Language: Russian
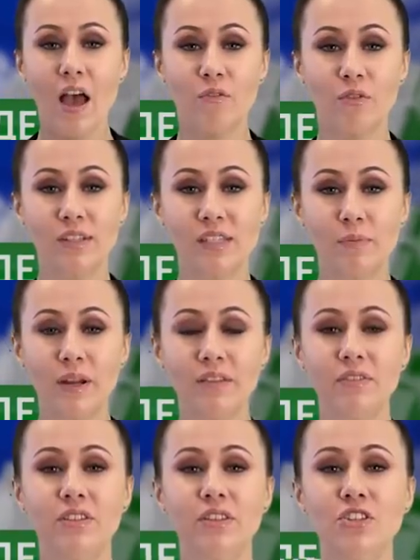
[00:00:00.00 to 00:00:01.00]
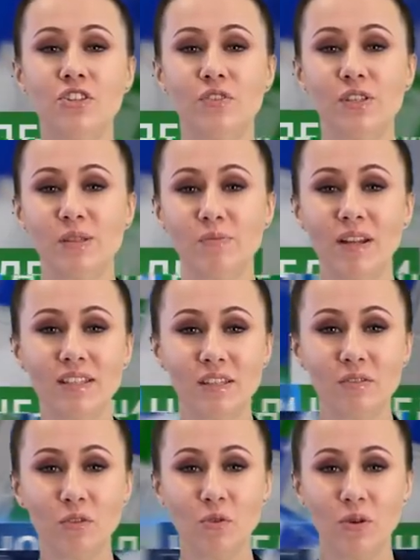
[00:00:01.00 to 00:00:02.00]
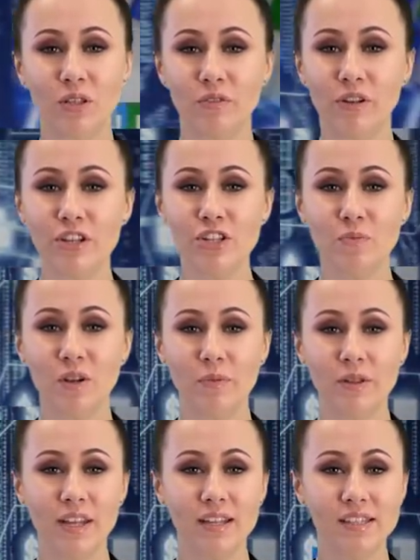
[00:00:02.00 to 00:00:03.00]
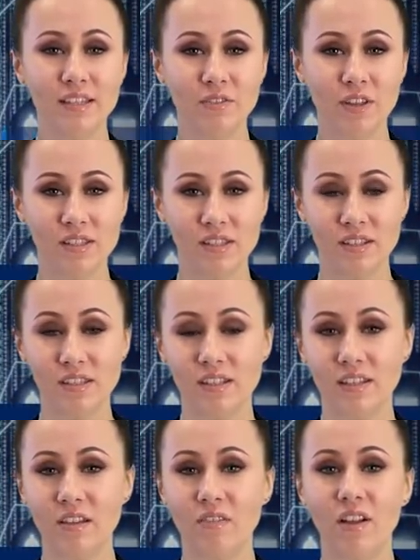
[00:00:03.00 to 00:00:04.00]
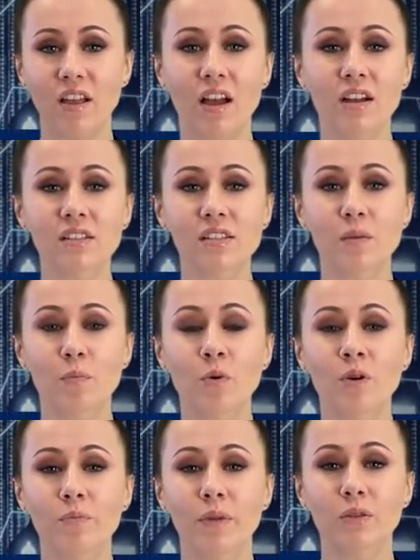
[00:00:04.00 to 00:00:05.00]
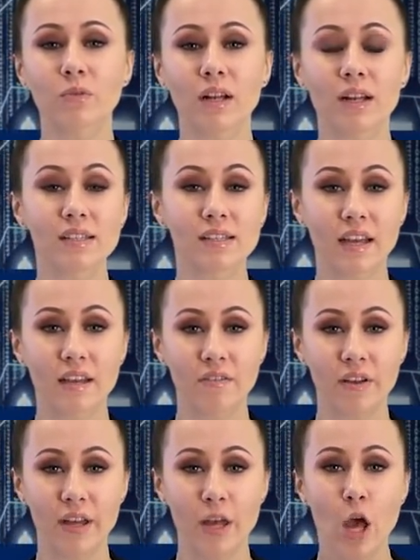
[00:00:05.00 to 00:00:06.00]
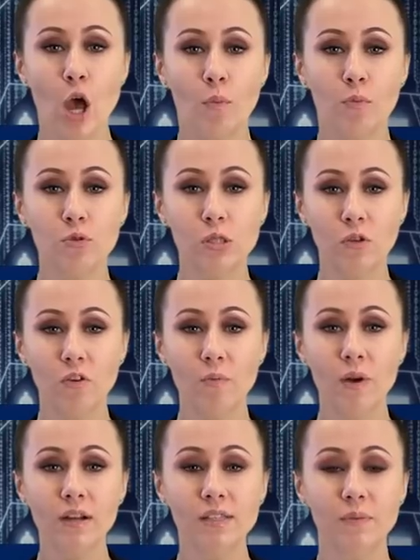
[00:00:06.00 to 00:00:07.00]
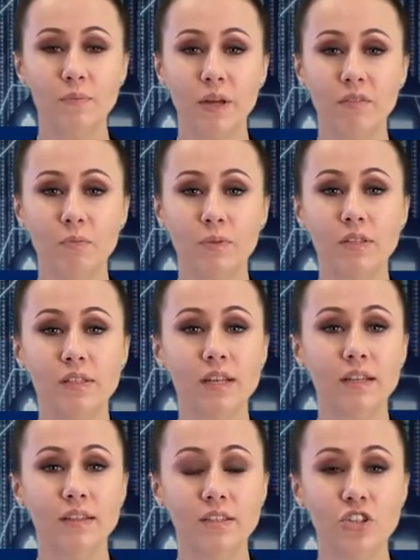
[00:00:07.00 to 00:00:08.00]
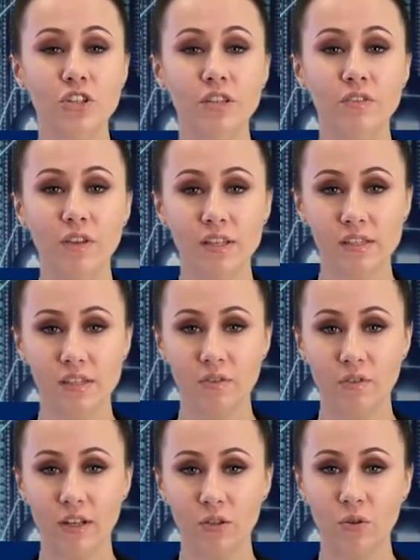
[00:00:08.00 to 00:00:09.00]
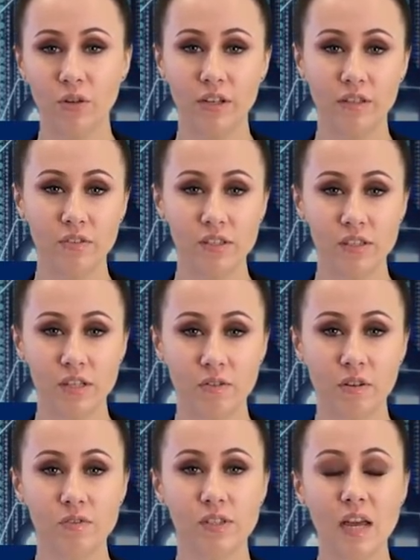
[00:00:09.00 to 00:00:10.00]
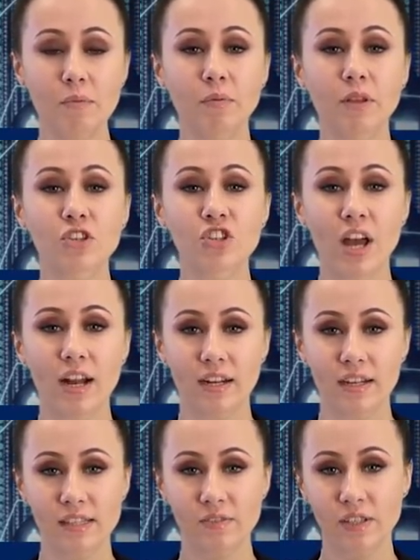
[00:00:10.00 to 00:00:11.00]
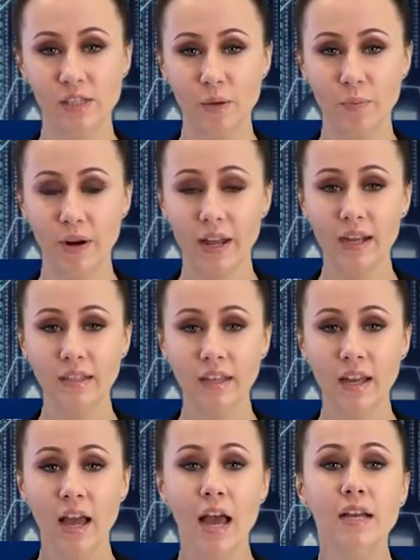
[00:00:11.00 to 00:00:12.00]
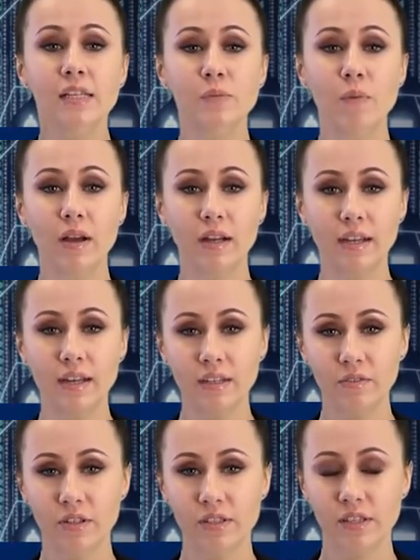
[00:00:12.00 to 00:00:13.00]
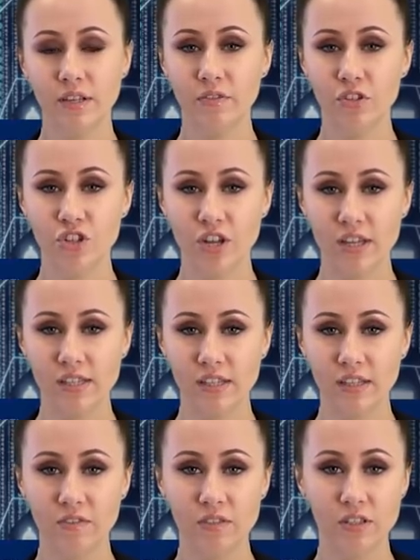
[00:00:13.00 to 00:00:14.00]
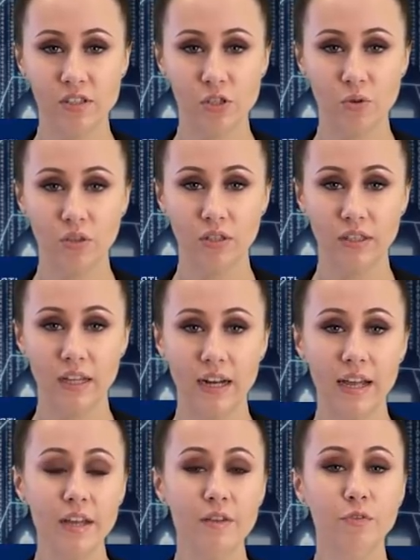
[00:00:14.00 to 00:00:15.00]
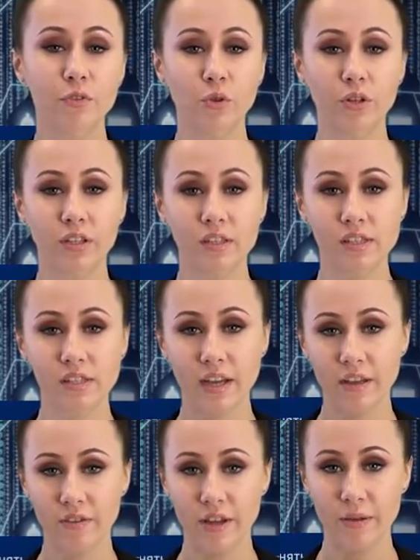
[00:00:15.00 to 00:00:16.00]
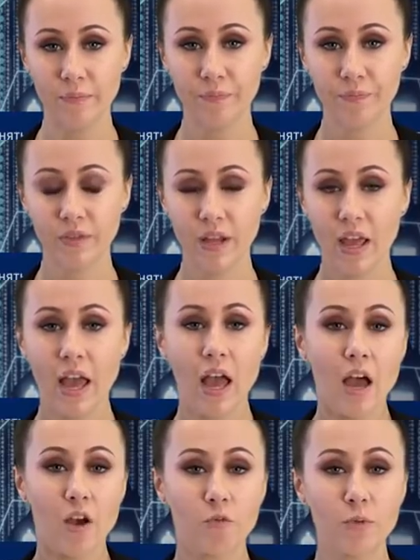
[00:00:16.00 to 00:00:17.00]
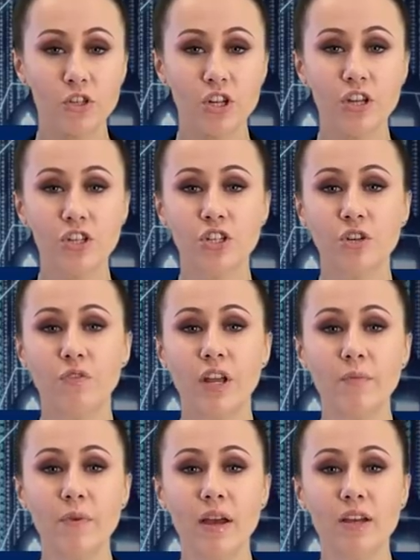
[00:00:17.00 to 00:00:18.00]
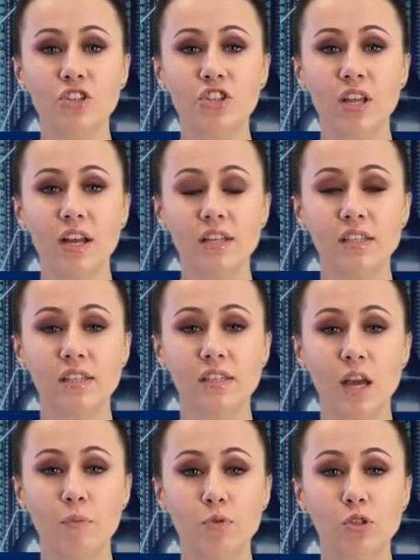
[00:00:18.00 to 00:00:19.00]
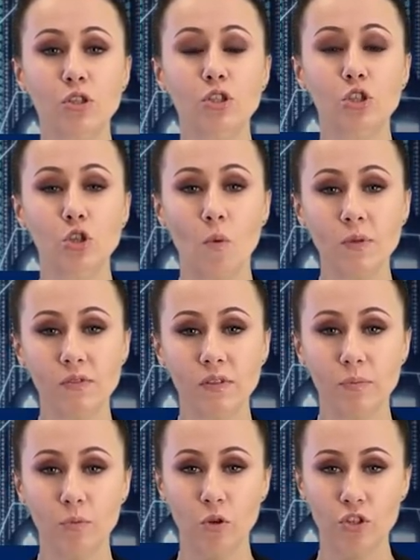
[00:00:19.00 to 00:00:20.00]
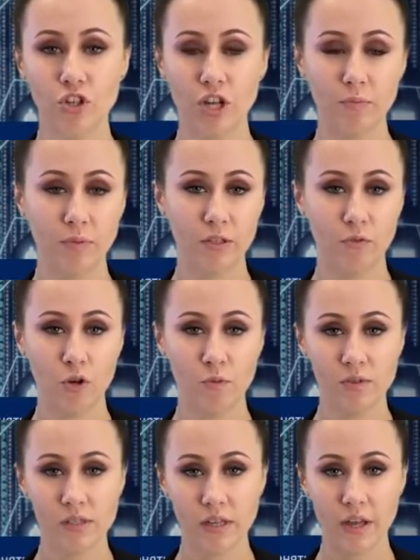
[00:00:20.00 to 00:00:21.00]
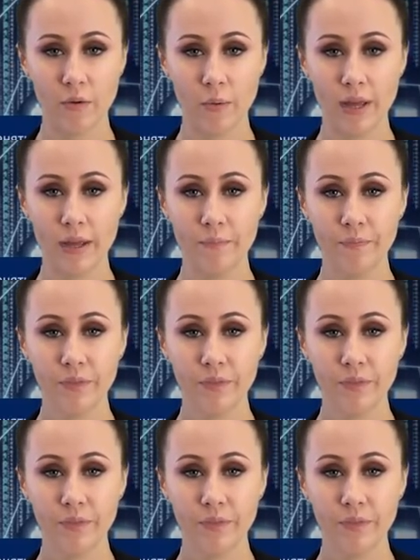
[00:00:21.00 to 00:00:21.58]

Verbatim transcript: В октябре 2018 года в личном кабинете инвестора стартовала акция по обмену долей Skyway. По условиям акции первые 50 тысяч инвесторов, которые инвестировали в самом начале развития проекта, смогли конвертировать часть инвестиционных долей в токены Skyway. В ближайшее время ожидается запуск собственной блокчейн-платформы Skyway.